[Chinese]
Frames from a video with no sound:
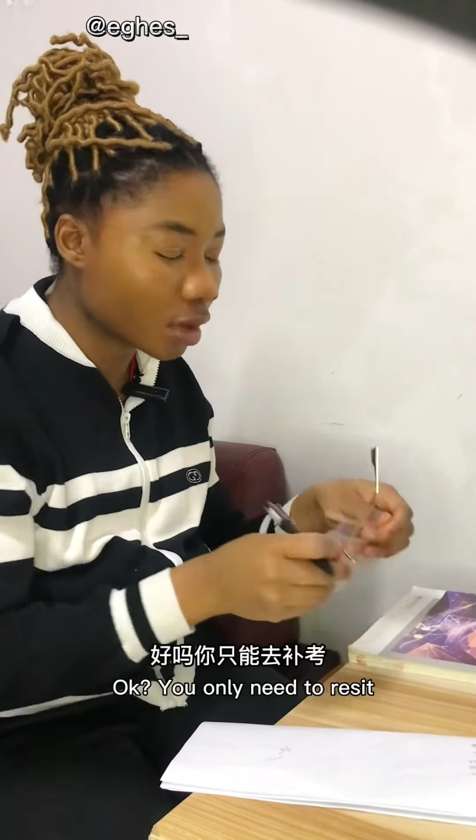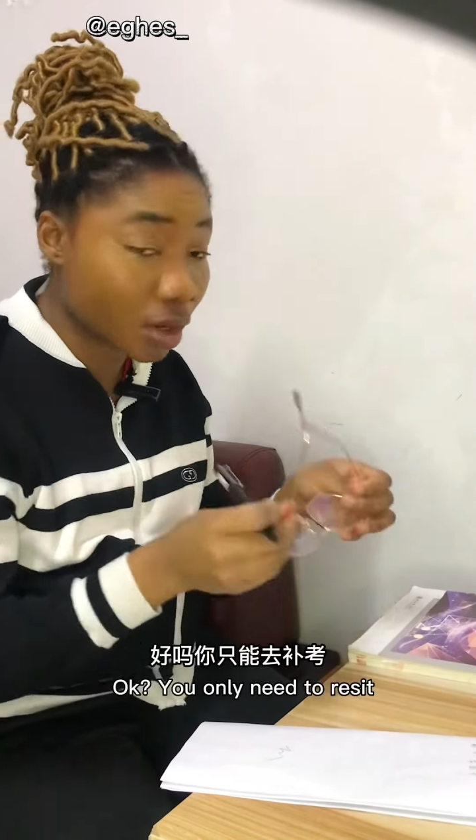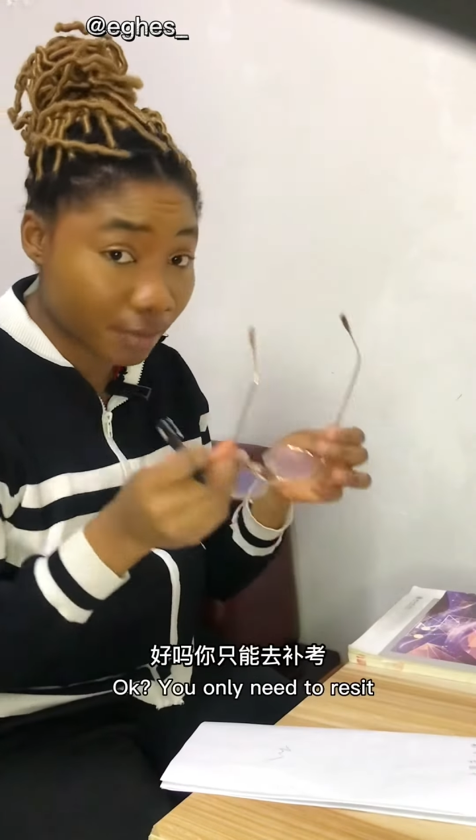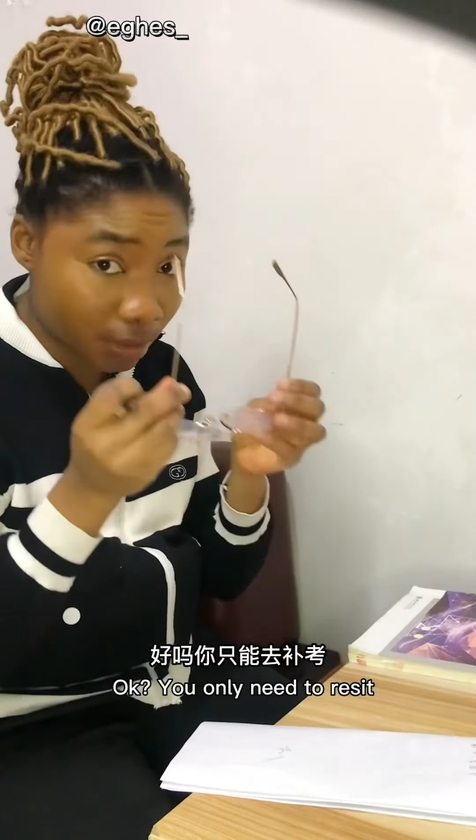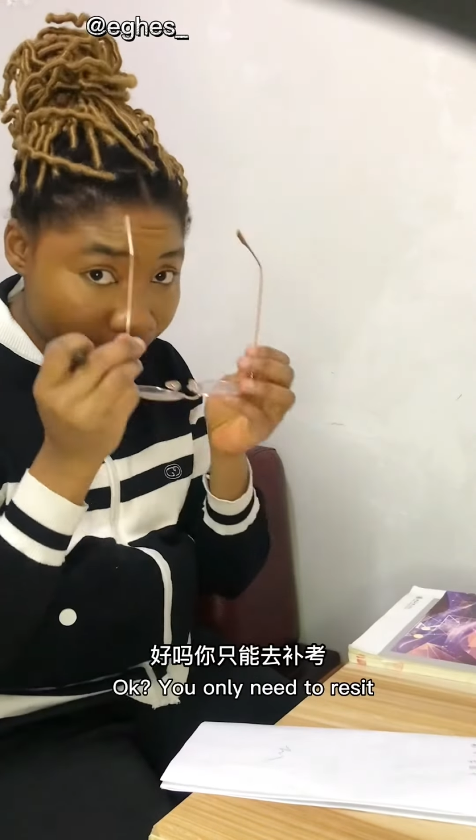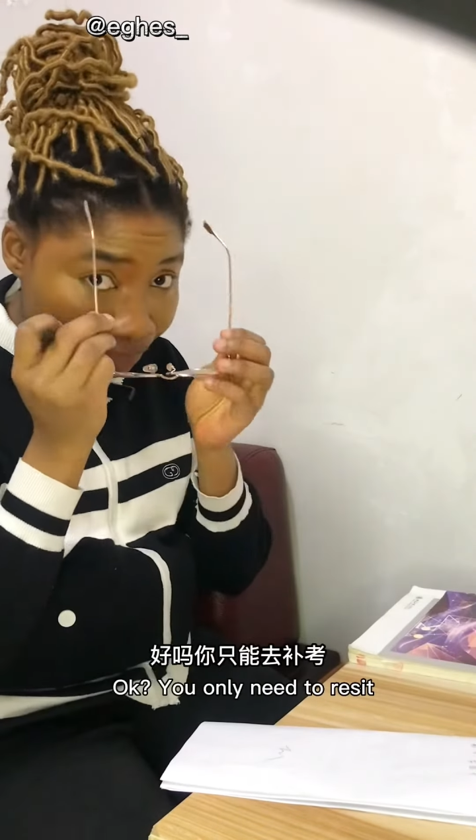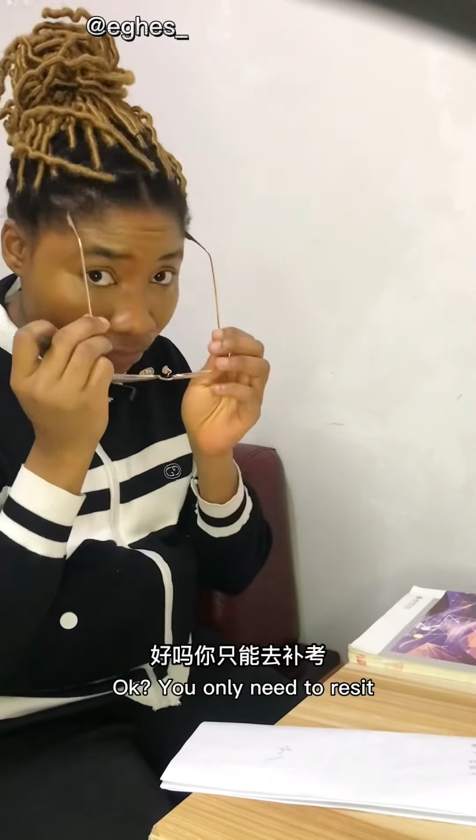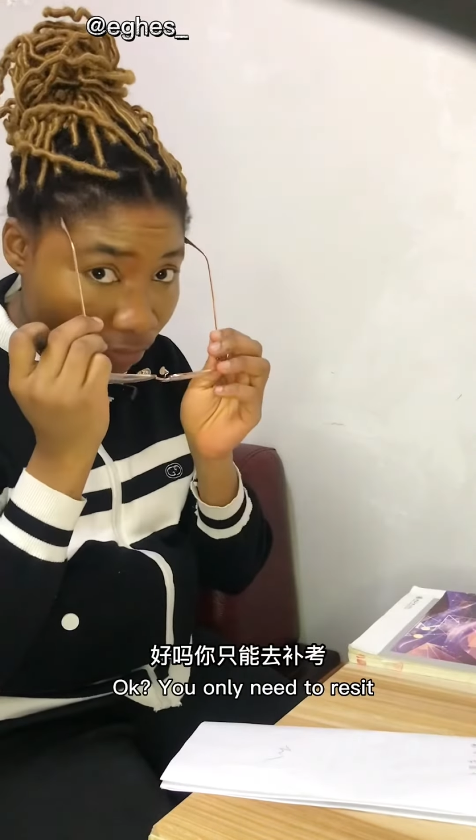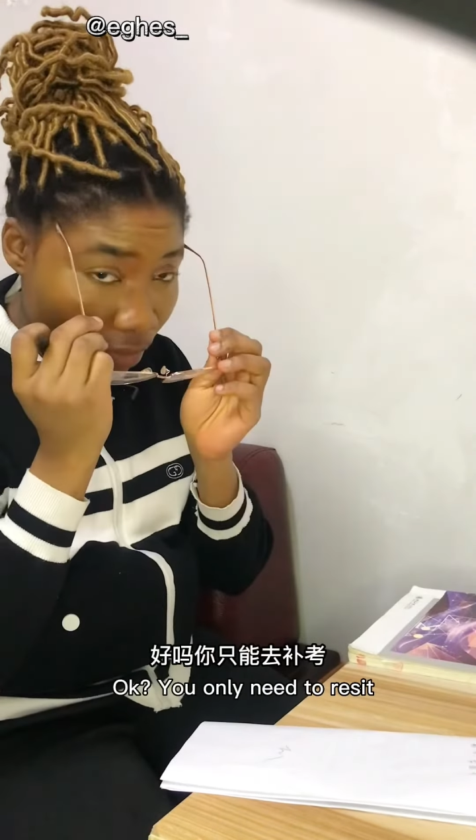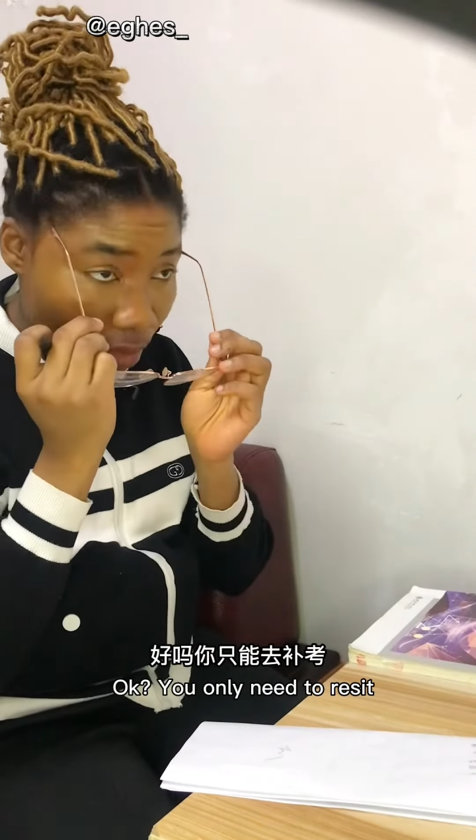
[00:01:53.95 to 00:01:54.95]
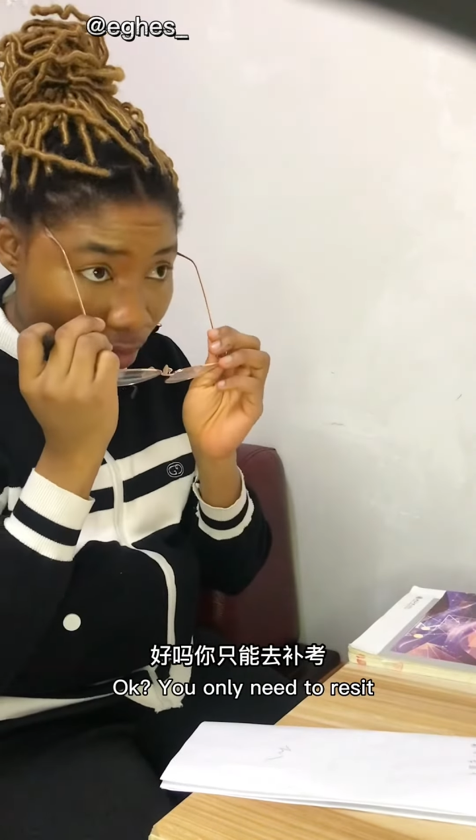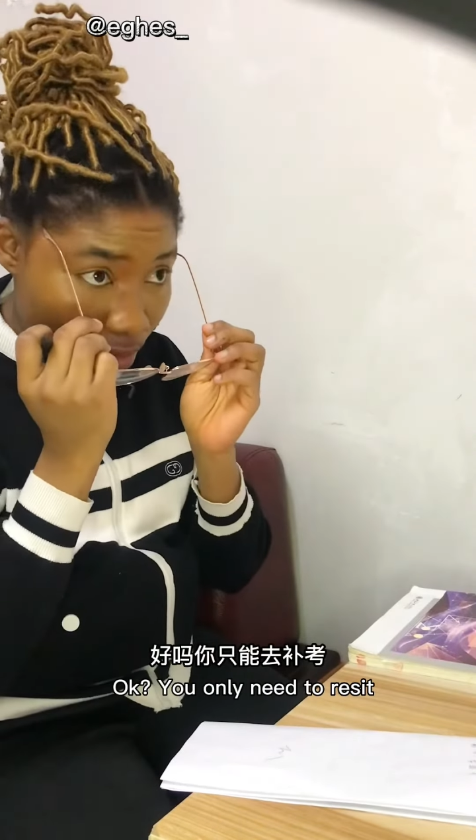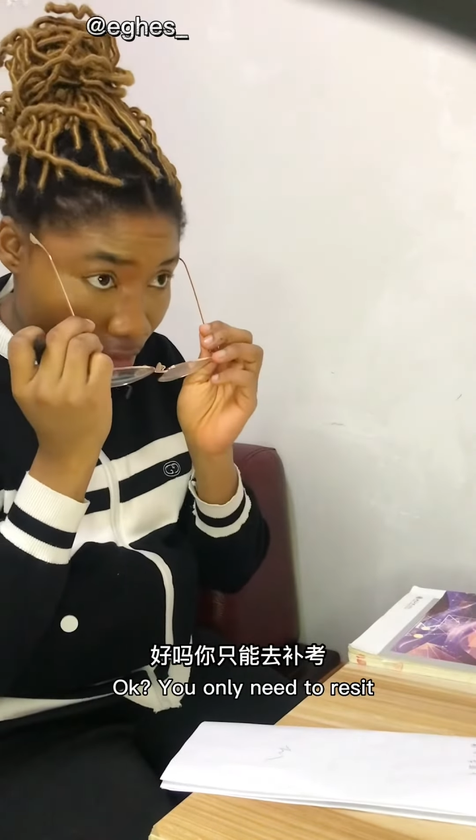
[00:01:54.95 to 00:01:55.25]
好吗？你只